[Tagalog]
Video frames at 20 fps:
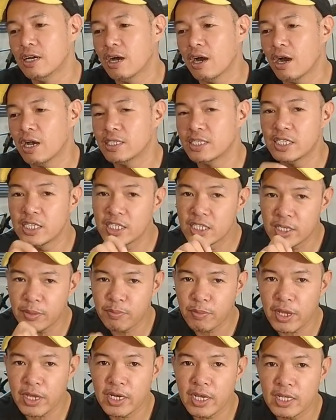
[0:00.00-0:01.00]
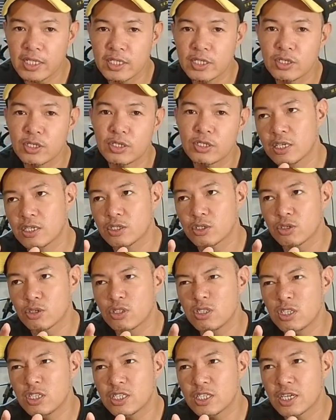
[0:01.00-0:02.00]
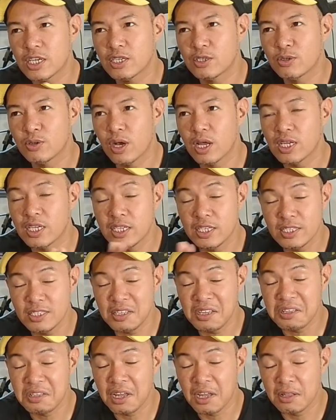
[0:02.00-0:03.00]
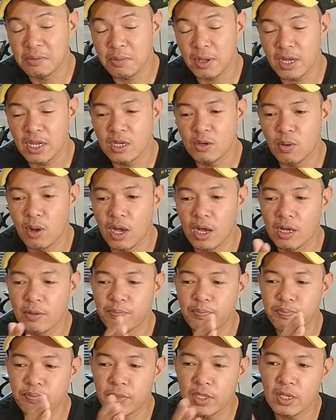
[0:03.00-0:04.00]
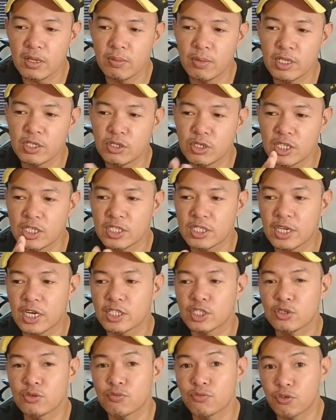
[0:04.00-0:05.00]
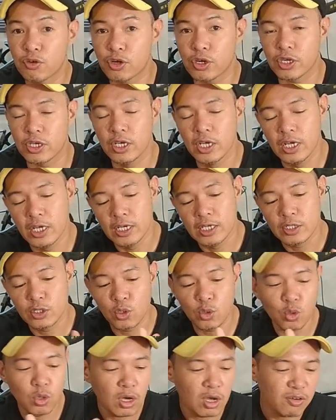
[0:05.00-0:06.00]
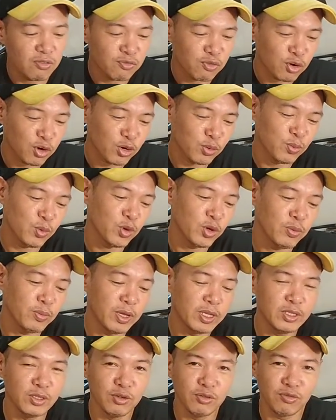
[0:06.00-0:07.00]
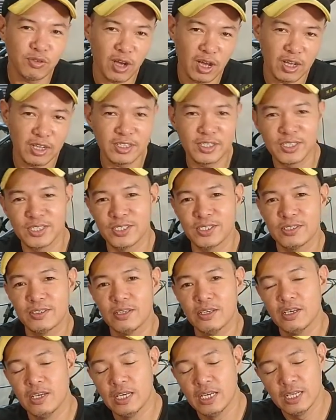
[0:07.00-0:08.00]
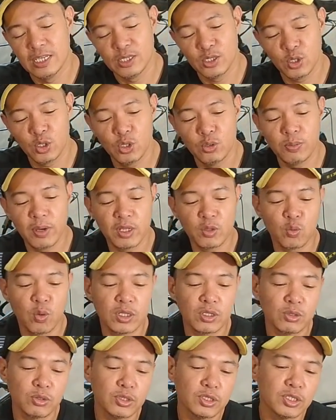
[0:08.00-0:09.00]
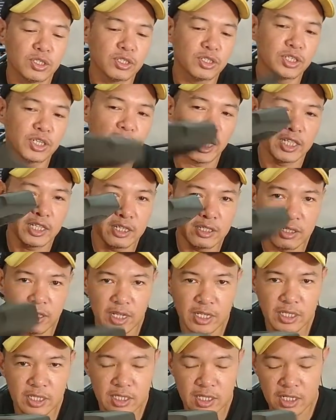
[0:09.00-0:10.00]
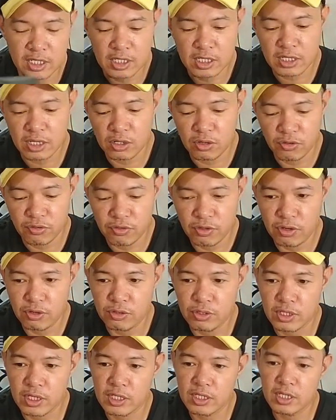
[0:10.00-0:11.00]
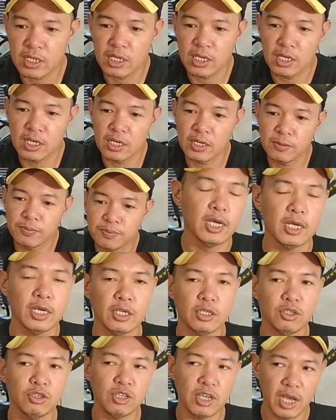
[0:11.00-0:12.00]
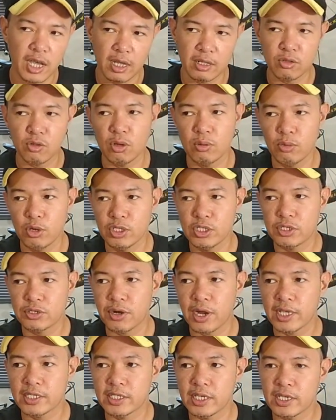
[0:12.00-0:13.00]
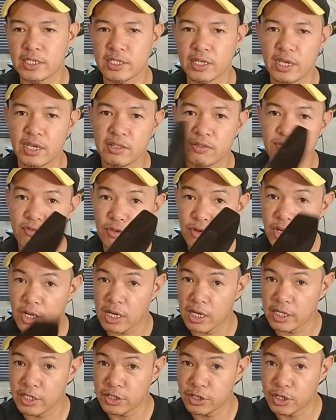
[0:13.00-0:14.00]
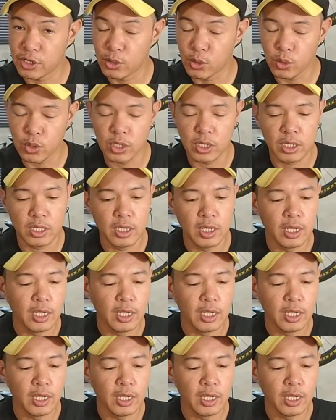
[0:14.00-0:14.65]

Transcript: Uh, zinizip tie natin yon so, so hindi siya ganun kalinis tingnan. Pangalawa, medyo na-scratch yung fork. So kung ang fork mo ay medyo fox, so you might want to consider getting this instead of those kasi yun nga, to avoid scratches and for a cleaner look.